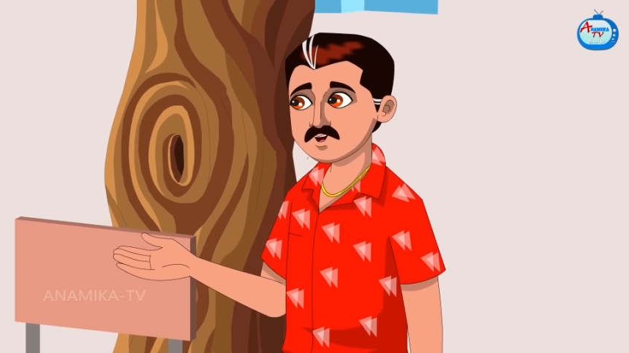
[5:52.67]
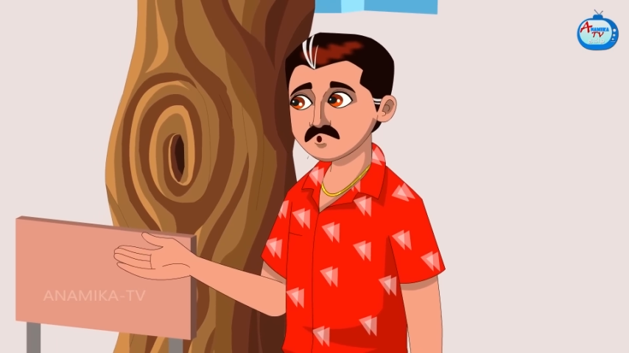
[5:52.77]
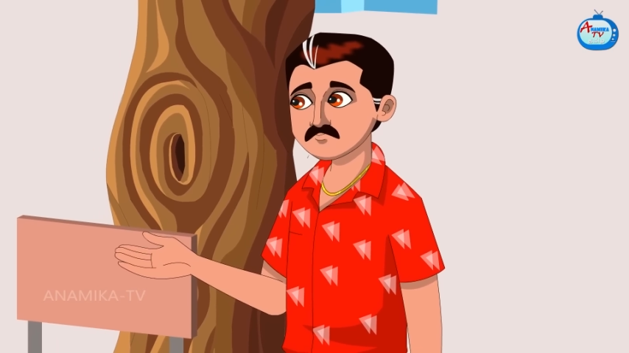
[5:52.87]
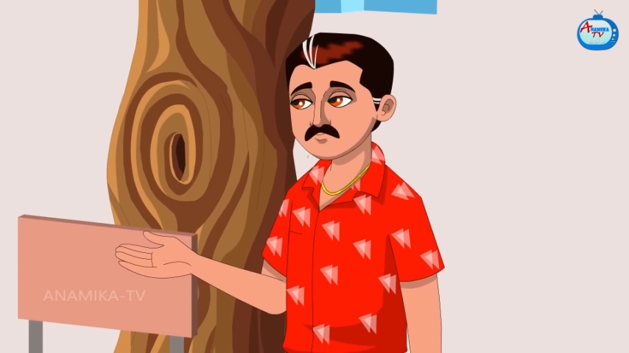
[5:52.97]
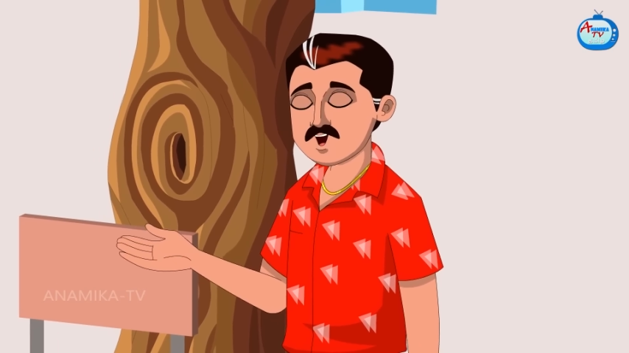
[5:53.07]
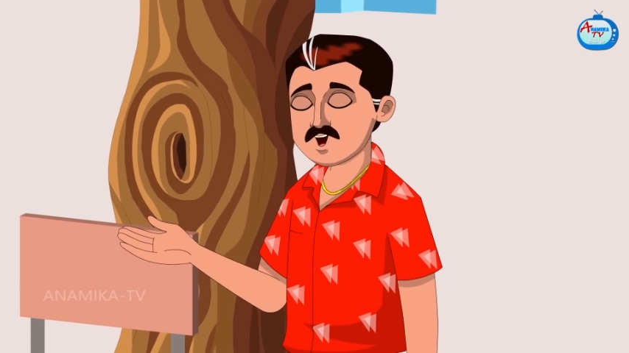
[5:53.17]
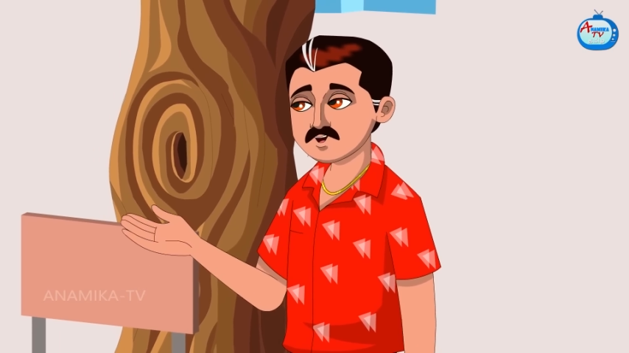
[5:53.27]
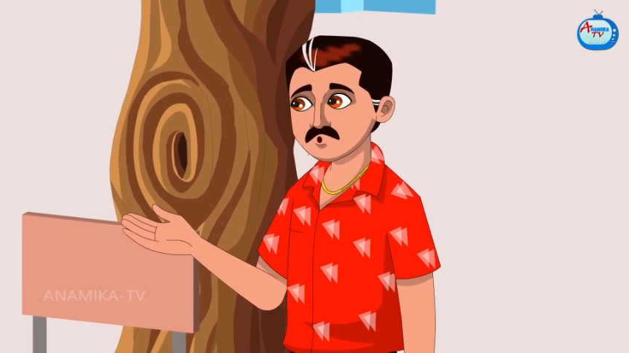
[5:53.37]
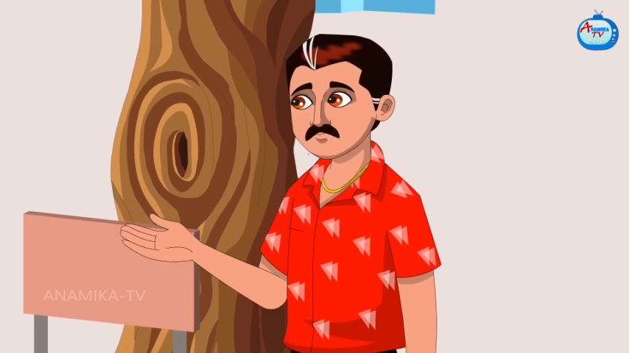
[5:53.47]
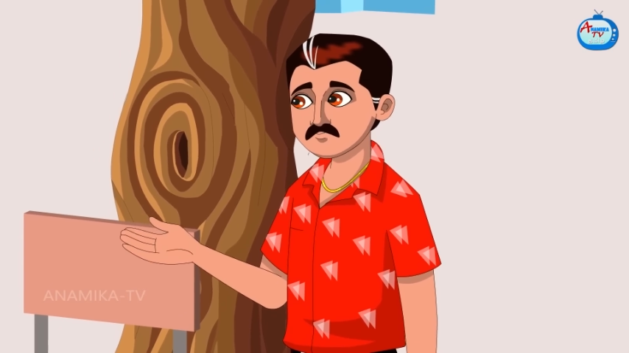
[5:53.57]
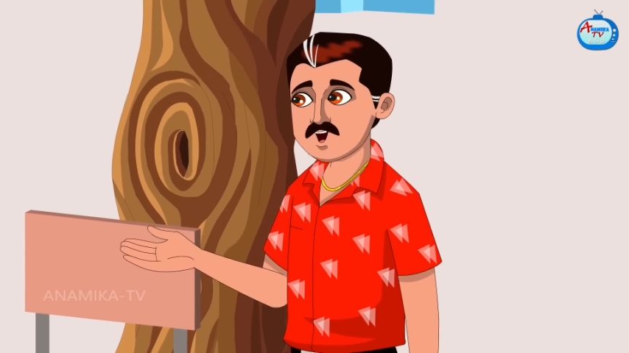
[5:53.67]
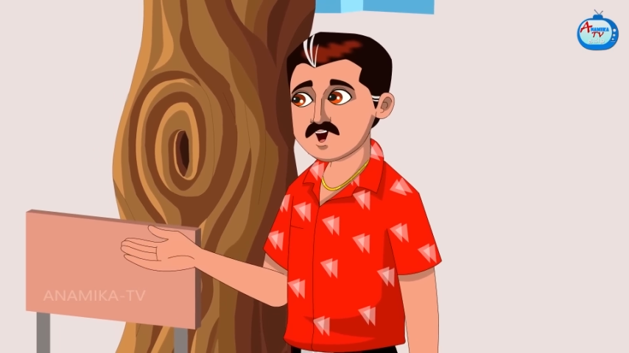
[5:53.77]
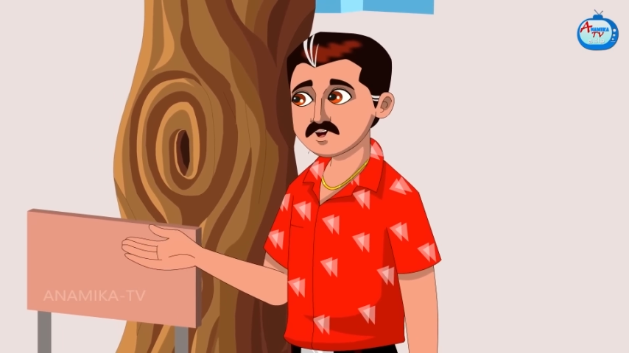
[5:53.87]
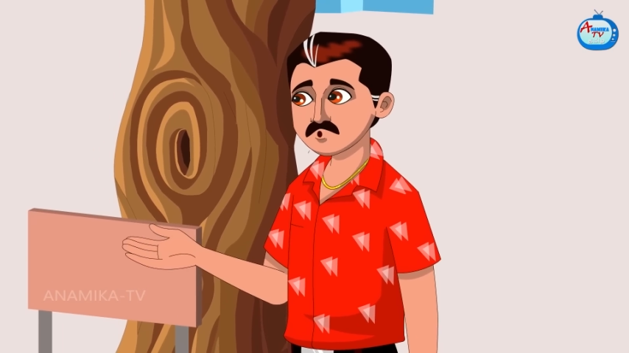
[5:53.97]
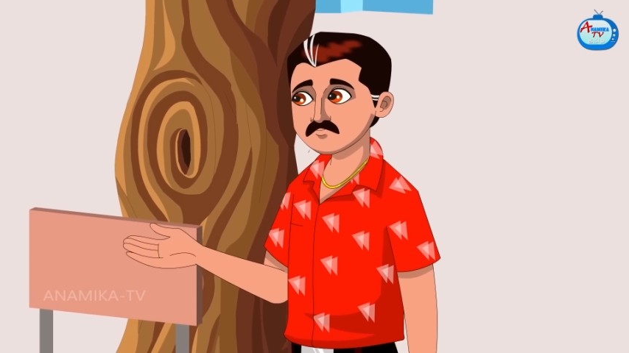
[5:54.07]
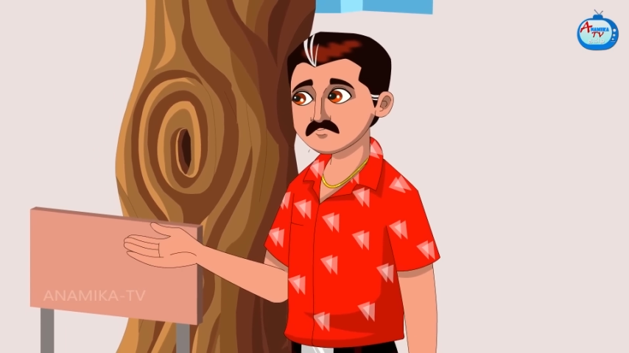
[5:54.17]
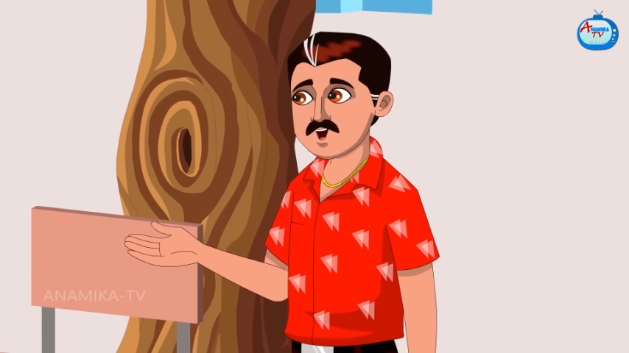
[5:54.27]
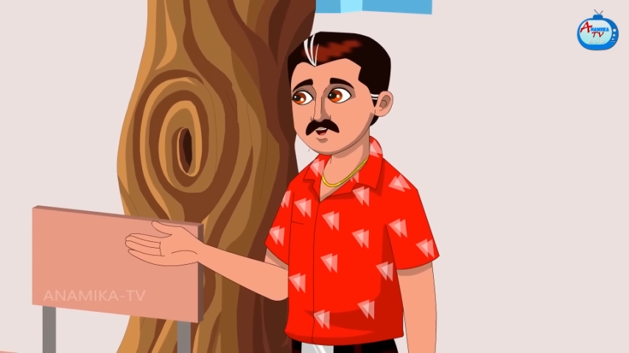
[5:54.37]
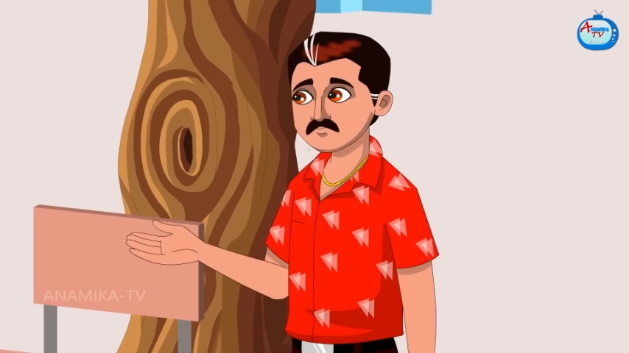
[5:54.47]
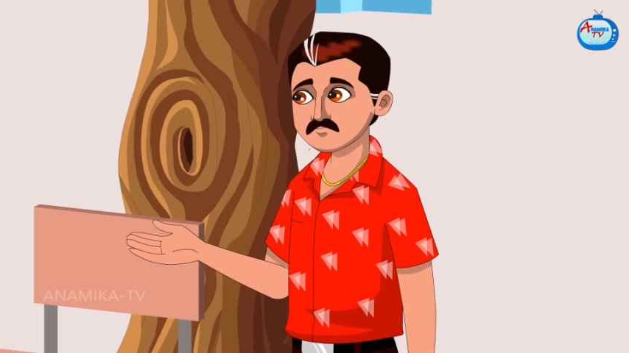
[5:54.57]
எல்லாருக்கும் ஆரோக்கியமா
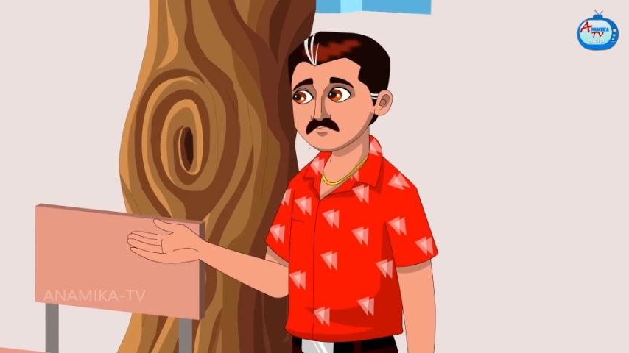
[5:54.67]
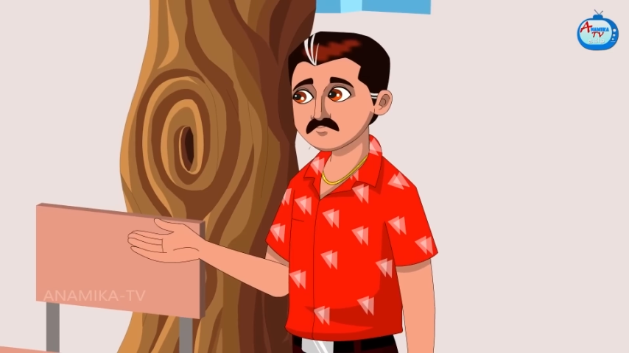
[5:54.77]
இருக்கணும்னு